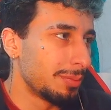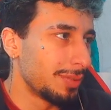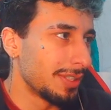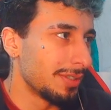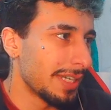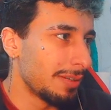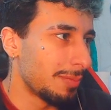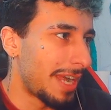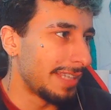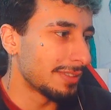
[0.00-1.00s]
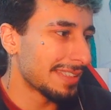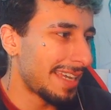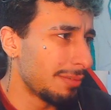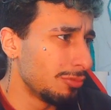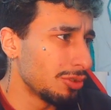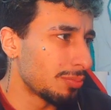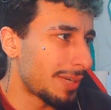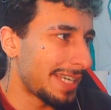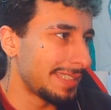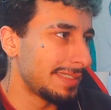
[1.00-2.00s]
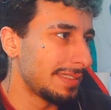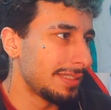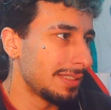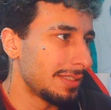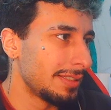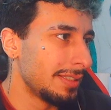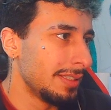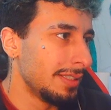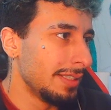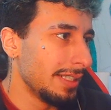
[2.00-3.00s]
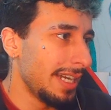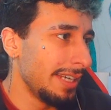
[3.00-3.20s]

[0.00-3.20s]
porque eu quero mais. Quero muito mais. Cara, eu